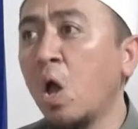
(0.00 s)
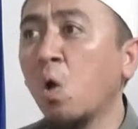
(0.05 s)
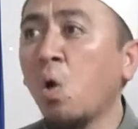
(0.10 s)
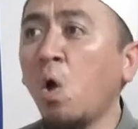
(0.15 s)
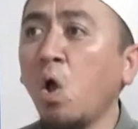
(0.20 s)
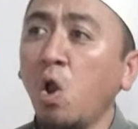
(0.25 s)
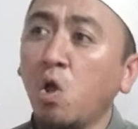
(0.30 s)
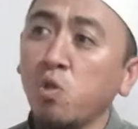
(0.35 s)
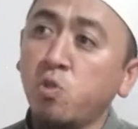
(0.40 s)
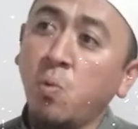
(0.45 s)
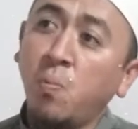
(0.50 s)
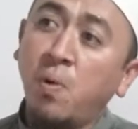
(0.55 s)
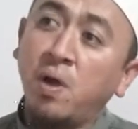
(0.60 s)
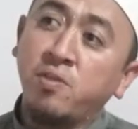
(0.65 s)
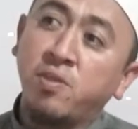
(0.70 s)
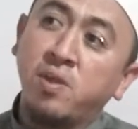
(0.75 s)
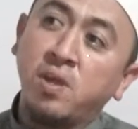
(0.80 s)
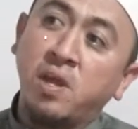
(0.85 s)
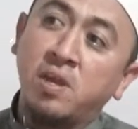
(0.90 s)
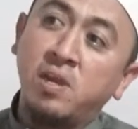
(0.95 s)
Kalau cuma
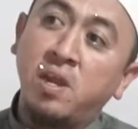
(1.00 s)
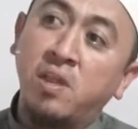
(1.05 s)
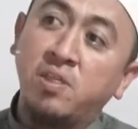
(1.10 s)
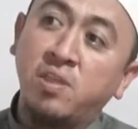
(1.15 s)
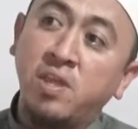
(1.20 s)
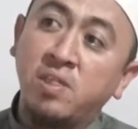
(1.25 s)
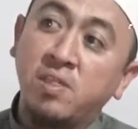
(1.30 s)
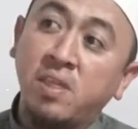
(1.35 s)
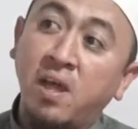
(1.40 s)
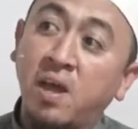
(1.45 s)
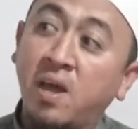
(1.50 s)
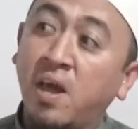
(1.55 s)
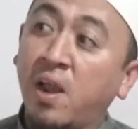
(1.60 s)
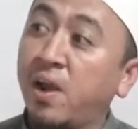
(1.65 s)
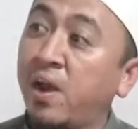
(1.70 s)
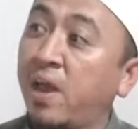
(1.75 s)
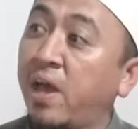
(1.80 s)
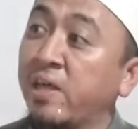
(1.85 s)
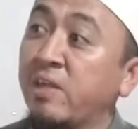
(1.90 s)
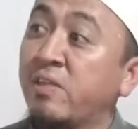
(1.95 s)
sekedar cinta
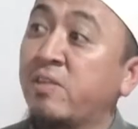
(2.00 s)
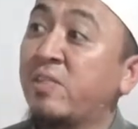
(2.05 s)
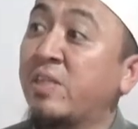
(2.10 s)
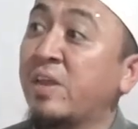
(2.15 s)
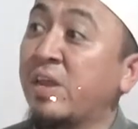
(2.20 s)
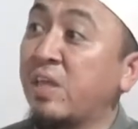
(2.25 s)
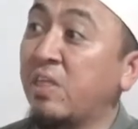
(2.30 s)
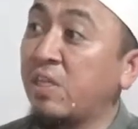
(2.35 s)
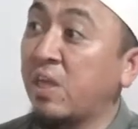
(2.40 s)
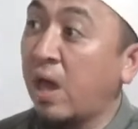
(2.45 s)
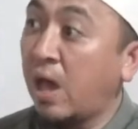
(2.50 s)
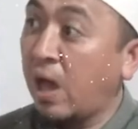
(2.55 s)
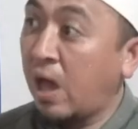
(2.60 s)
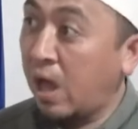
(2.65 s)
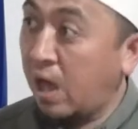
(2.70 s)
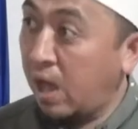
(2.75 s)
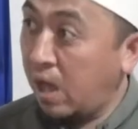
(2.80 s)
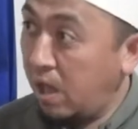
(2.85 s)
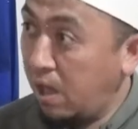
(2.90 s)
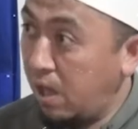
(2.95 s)
karena
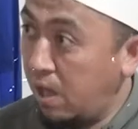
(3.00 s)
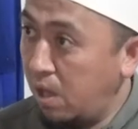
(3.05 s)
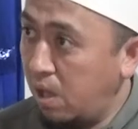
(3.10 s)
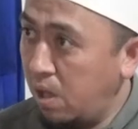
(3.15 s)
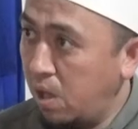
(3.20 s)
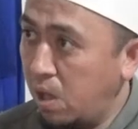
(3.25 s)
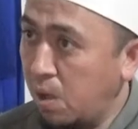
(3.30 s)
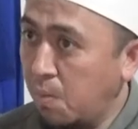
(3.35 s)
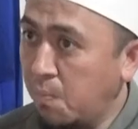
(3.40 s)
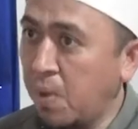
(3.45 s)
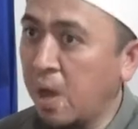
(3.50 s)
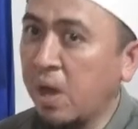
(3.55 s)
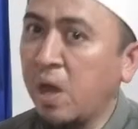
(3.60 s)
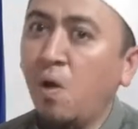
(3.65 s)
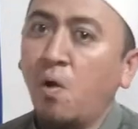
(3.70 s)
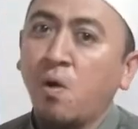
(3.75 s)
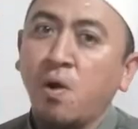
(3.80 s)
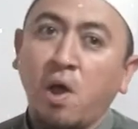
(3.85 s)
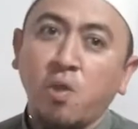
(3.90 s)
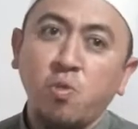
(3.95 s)
istrinya, maka
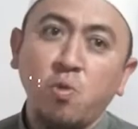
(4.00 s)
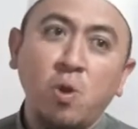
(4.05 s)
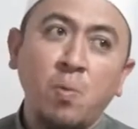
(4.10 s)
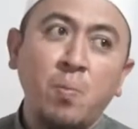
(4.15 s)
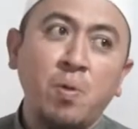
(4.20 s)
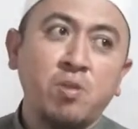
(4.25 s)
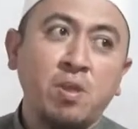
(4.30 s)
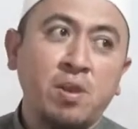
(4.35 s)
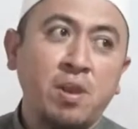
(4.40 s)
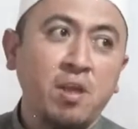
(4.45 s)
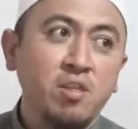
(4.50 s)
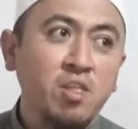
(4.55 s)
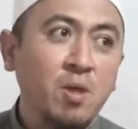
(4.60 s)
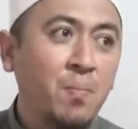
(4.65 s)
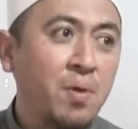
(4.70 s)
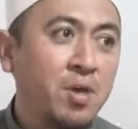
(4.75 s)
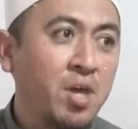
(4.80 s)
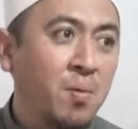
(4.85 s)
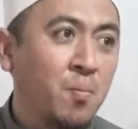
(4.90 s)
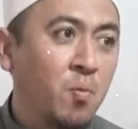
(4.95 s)
orang itu lebih senang
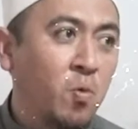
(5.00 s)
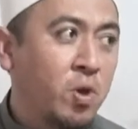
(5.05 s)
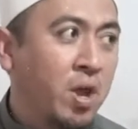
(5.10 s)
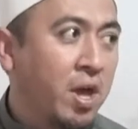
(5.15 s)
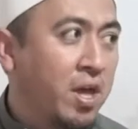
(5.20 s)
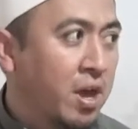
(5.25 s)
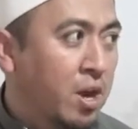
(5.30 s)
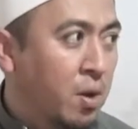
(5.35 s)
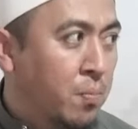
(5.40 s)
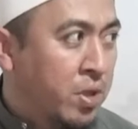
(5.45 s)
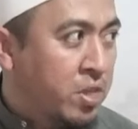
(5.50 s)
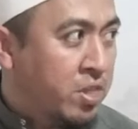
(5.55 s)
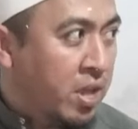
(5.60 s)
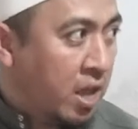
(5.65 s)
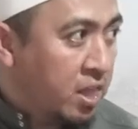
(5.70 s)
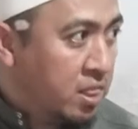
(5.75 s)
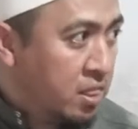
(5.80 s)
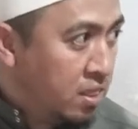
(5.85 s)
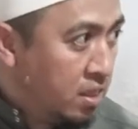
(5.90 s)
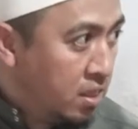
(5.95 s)
sama yang muda yang lebih
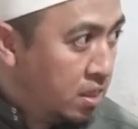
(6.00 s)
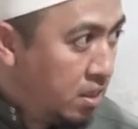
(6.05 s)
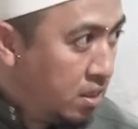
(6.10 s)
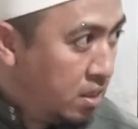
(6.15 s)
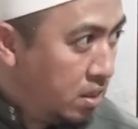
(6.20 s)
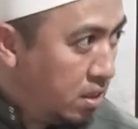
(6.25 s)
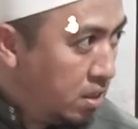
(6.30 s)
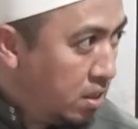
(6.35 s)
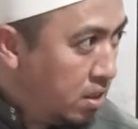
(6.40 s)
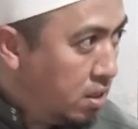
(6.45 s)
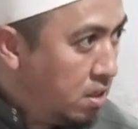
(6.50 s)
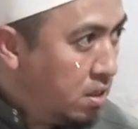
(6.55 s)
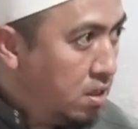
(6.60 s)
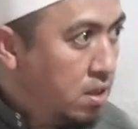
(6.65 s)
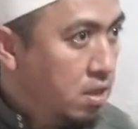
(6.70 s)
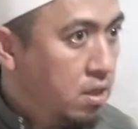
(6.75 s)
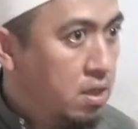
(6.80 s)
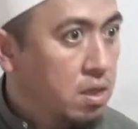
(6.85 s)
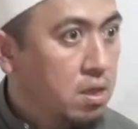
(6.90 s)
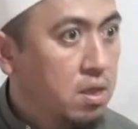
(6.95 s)
can.
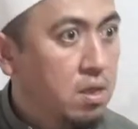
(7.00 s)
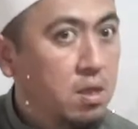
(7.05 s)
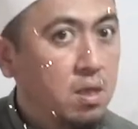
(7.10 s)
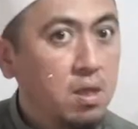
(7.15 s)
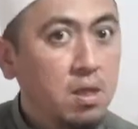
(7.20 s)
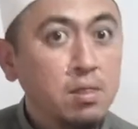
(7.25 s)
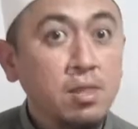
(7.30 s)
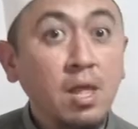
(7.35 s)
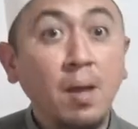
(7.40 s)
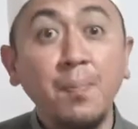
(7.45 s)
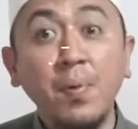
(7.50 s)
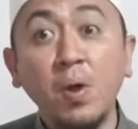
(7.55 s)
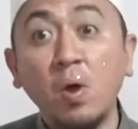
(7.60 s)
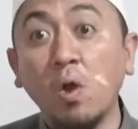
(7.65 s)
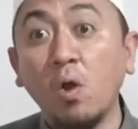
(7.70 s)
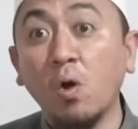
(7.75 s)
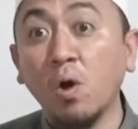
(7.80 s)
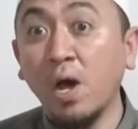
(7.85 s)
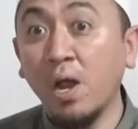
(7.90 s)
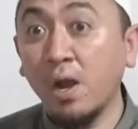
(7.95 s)
Tapi
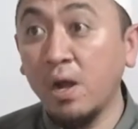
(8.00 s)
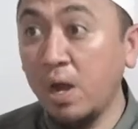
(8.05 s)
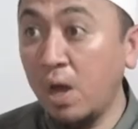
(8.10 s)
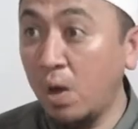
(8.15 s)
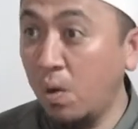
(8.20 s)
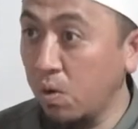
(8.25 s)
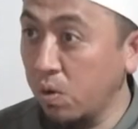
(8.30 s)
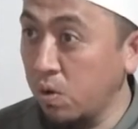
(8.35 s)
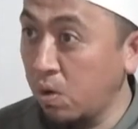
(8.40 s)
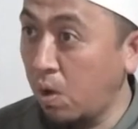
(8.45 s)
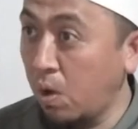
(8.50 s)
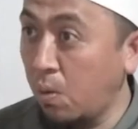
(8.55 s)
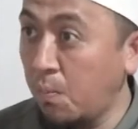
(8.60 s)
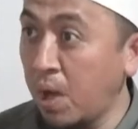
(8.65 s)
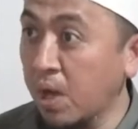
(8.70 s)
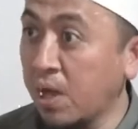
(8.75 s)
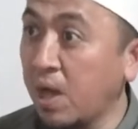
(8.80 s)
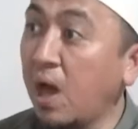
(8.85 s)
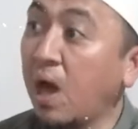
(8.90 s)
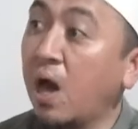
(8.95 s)
kalau karena Allah,
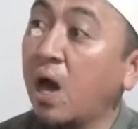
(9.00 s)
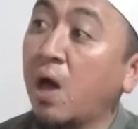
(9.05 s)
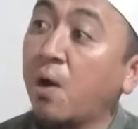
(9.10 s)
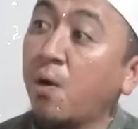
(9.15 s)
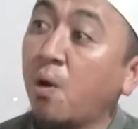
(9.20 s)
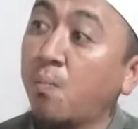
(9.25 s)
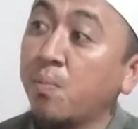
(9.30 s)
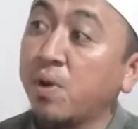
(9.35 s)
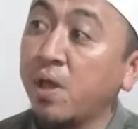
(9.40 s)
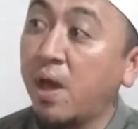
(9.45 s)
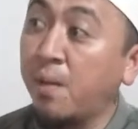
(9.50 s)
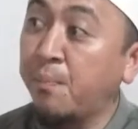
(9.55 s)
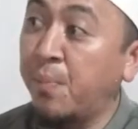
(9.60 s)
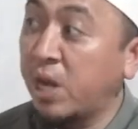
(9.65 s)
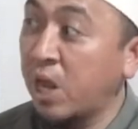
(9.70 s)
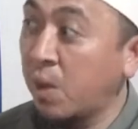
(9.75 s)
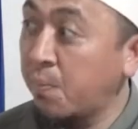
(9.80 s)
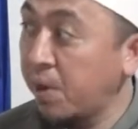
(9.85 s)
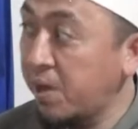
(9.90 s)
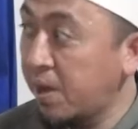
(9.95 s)
maka haram
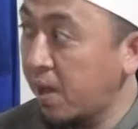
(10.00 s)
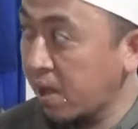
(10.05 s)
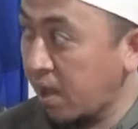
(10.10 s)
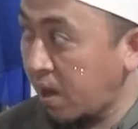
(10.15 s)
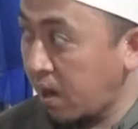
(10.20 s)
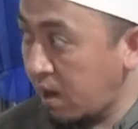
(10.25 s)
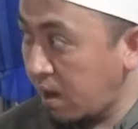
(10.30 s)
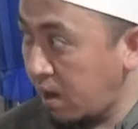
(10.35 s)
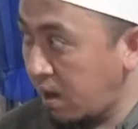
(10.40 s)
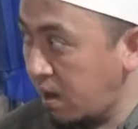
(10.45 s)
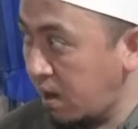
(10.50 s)
dihabeda-bedakan.